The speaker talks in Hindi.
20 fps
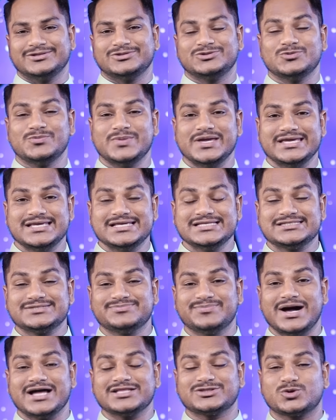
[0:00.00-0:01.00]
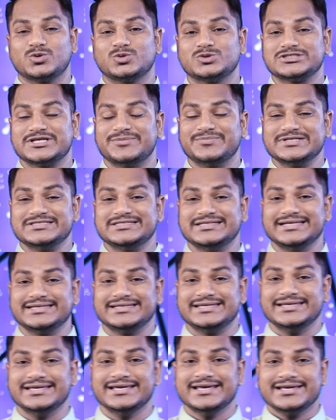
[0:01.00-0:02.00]
तो तुम्हें इस बात को समझने
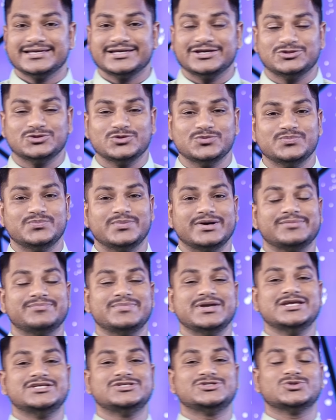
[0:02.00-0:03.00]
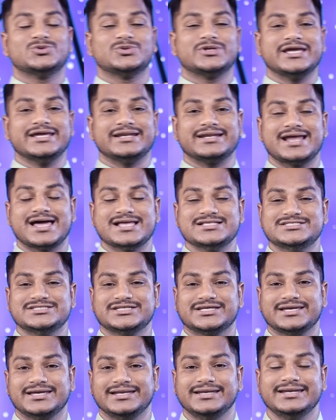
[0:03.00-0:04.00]
की कि तुम परमेश्वर के
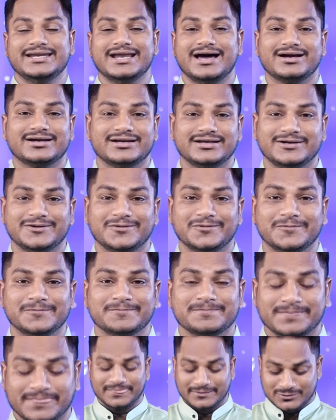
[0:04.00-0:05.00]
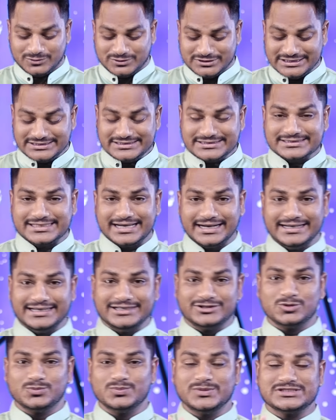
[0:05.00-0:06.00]
राज्य के नागरिक हो और जिस
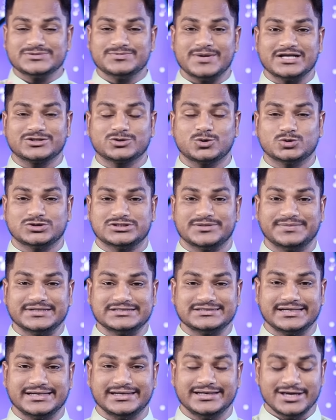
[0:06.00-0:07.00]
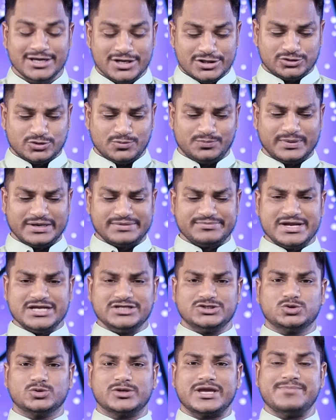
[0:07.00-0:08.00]
घड़ी तुम इस बात को समझ गए तुम
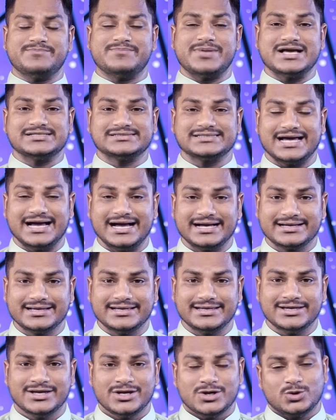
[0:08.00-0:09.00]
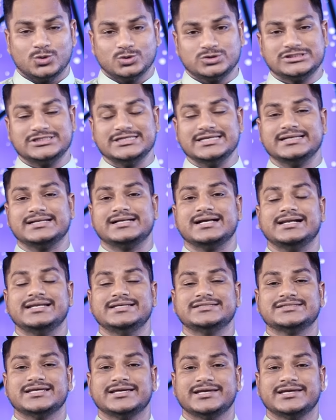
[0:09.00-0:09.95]
परमेश्वर के पास आ गए उसी घड़ी